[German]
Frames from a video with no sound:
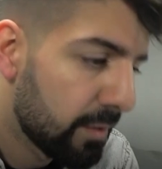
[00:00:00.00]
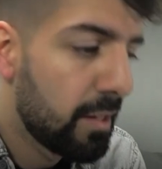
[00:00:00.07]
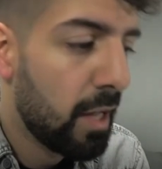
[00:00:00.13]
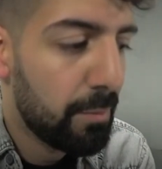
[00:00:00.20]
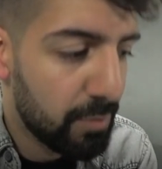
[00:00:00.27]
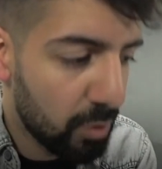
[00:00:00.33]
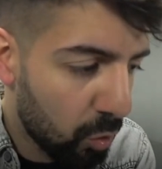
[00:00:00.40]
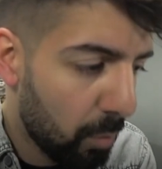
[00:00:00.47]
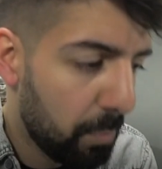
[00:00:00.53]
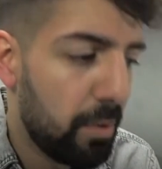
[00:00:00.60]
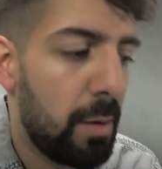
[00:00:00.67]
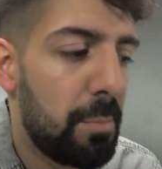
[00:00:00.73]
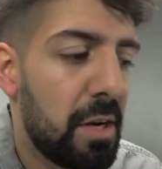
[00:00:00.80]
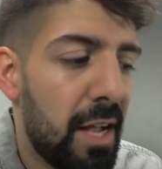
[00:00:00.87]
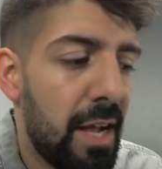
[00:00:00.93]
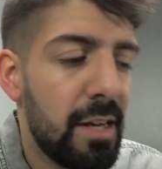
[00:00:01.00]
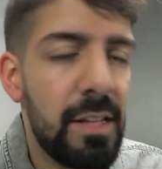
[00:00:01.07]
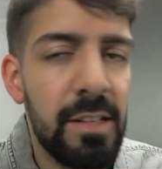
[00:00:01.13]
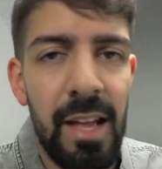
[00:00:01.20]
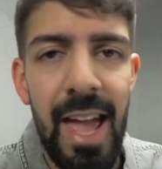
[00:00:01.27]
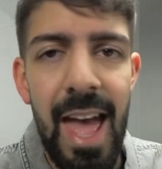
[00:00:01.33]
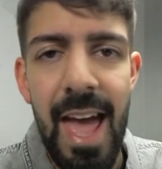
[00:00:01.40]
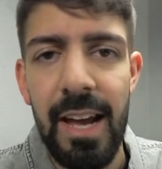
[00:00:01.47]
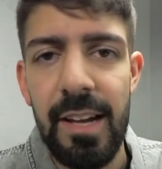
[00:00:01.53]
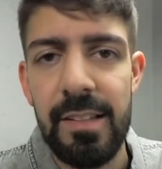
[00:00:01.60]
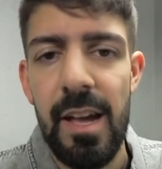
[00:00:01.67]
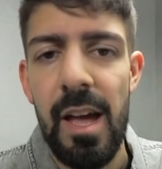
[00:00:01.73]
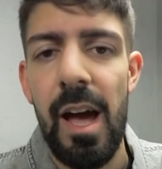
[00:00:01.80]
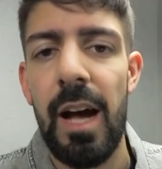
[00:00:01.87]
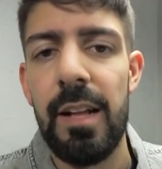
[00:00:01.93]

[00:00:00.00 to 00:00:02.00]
Es gab eine Gruppe, aber kein anderer Act